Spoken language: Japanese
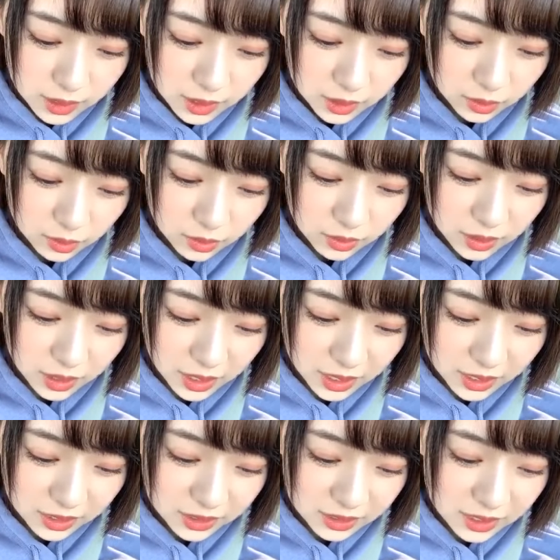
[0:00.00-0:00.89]
あと
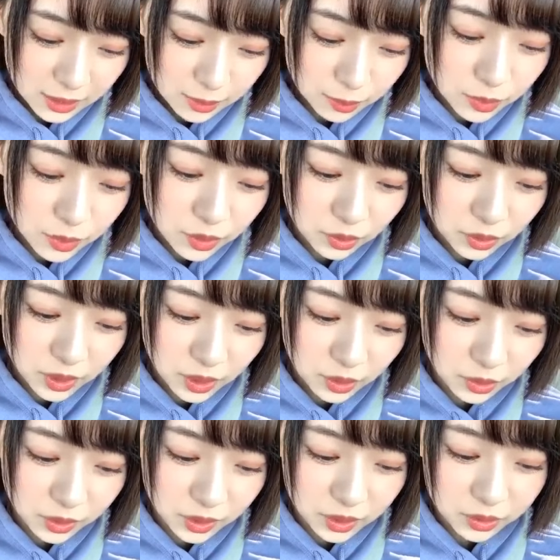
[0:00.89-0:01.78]
あ全部飲ん
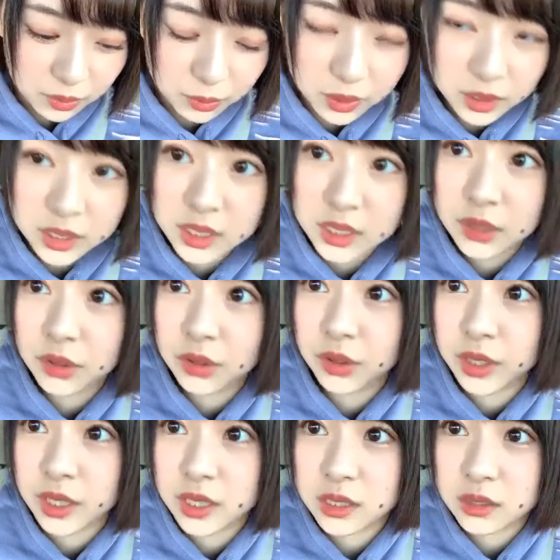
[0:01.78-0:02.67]
だことあるもういち
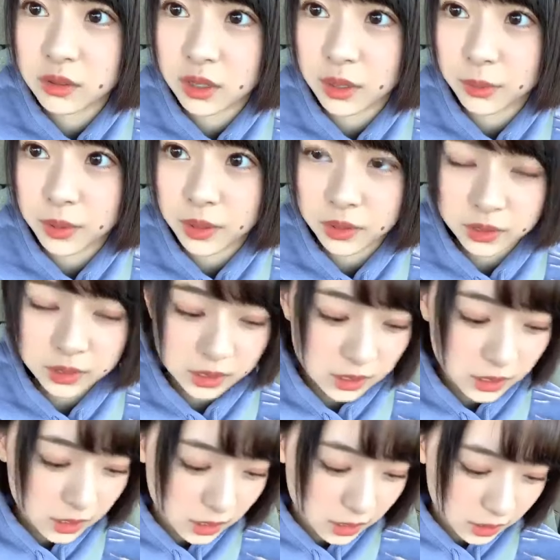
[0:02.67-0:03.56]
ごのやつとかもある
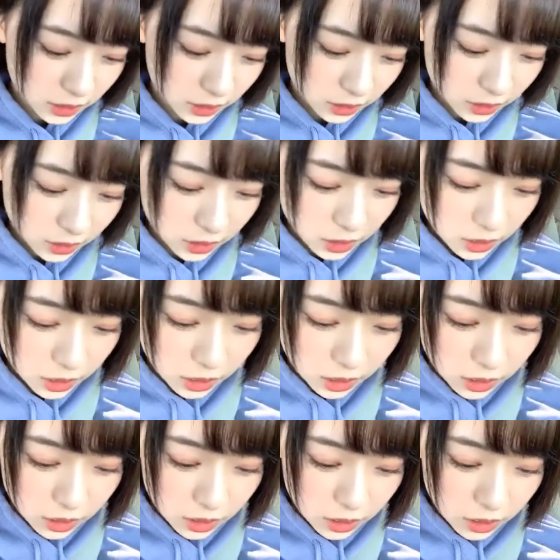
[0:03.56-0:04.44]
し
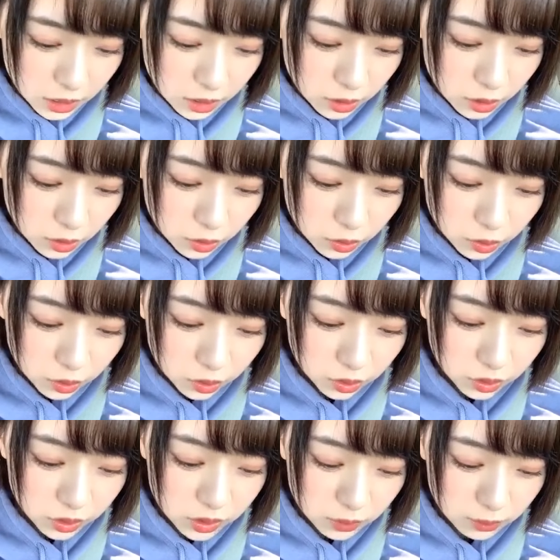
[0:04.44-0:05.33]

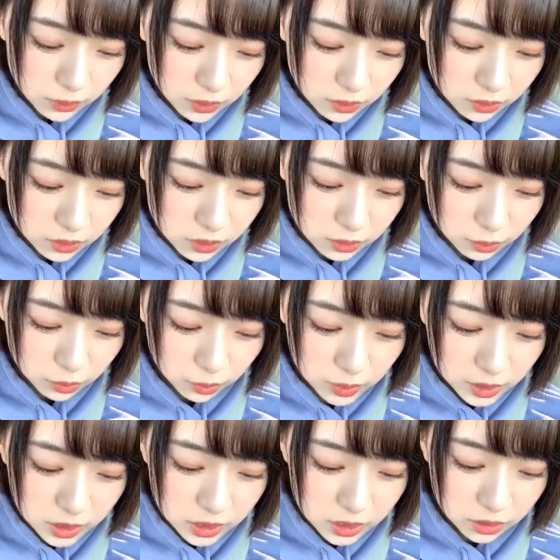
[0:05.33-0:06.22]
フルーツミックス
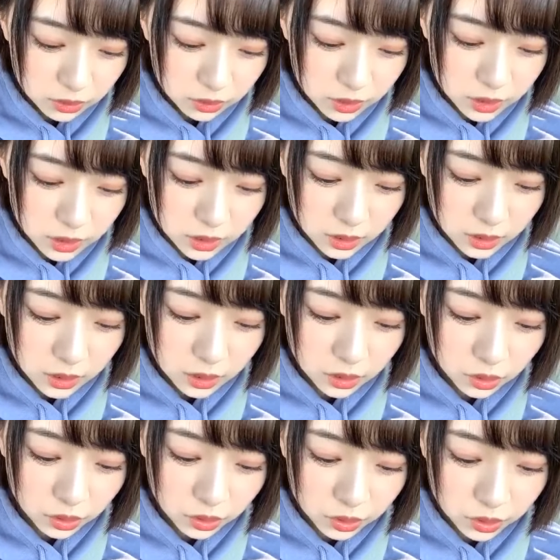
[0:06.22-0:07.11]
もめっちゃ美味し
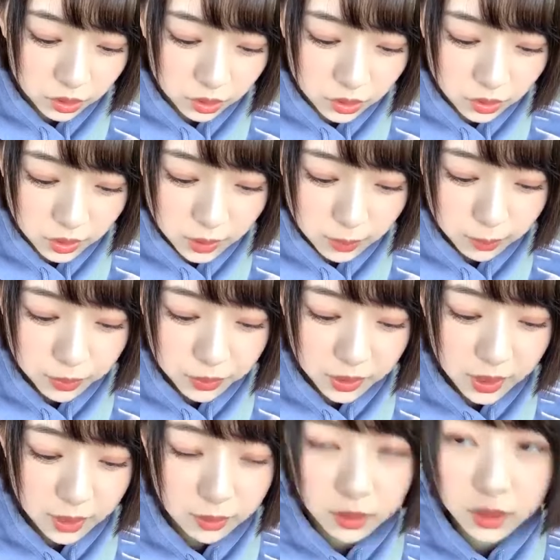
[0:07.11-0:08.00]
い
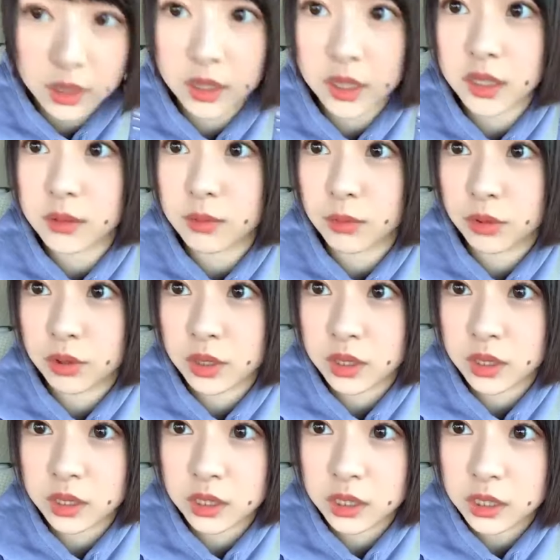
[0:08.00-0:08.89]
ヨーグルトインプレーンってやつも美
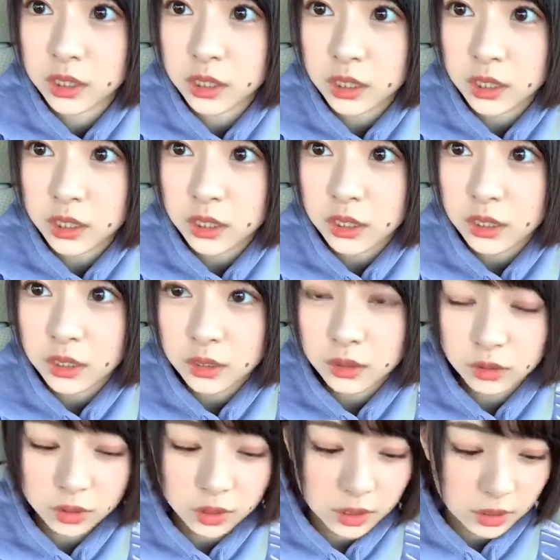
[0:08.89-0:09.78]
味しい
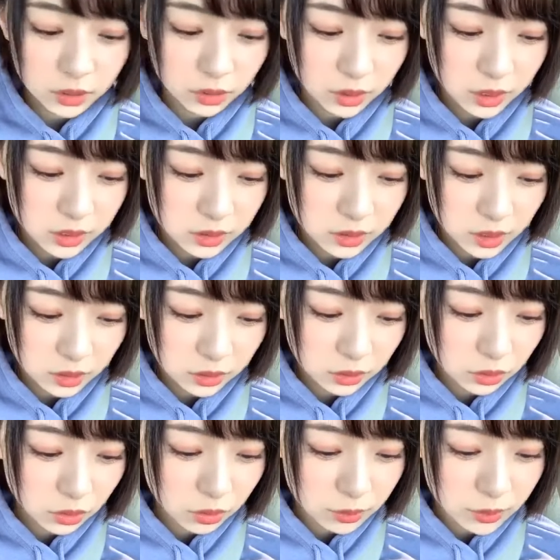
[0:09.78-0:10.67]
とりとりあえず
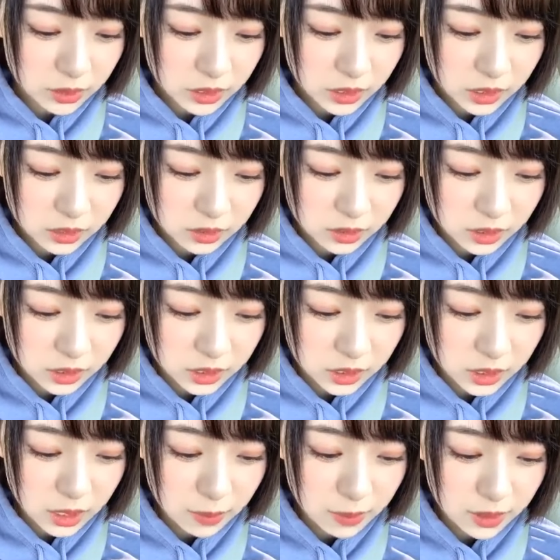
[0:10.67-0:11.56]
酪農マザーズで
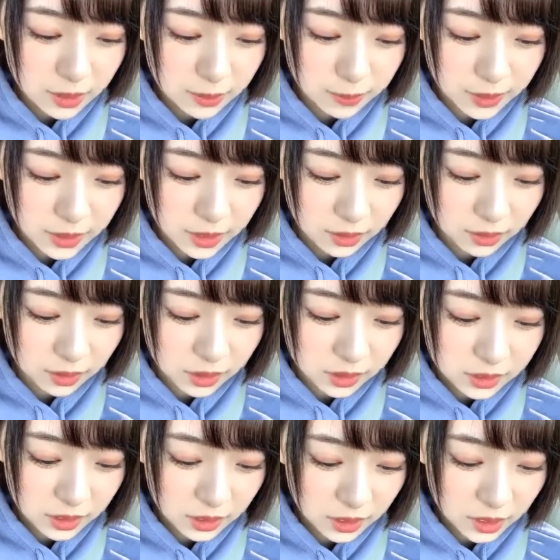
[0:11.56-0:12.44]
調べてみてく
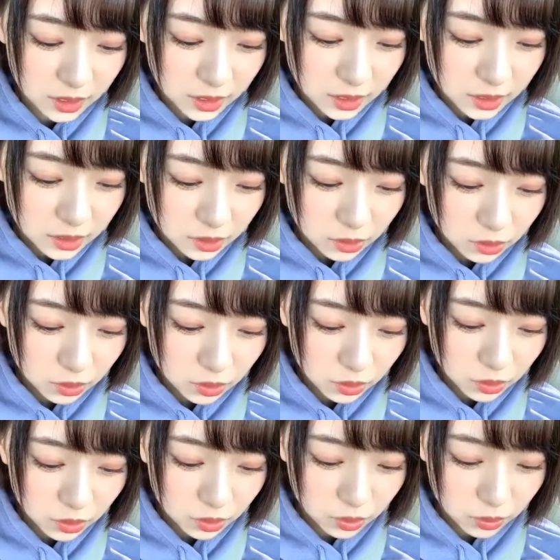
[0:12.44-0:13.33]
ださいこ
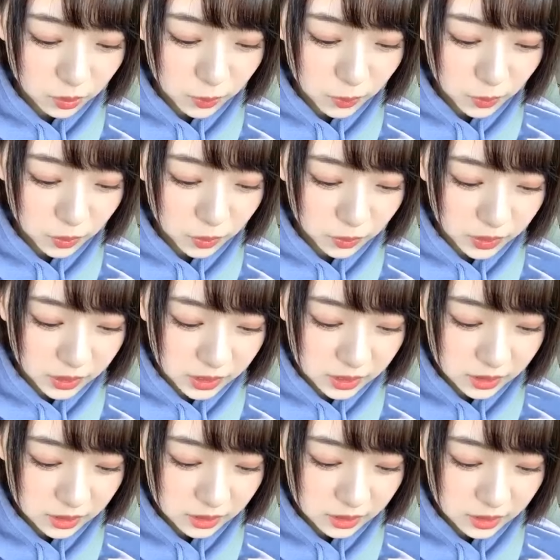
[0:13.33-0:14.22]
この飲み物は
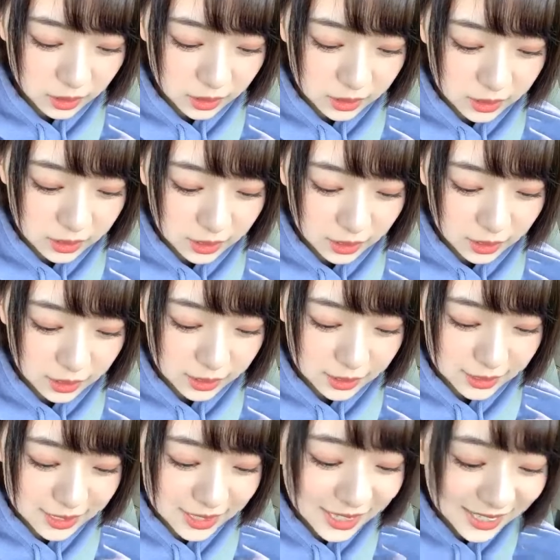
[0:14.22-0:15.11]
大好きで
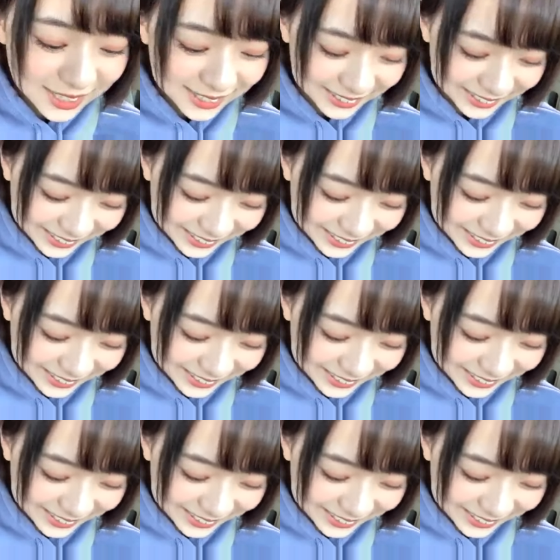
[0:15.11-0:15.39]
す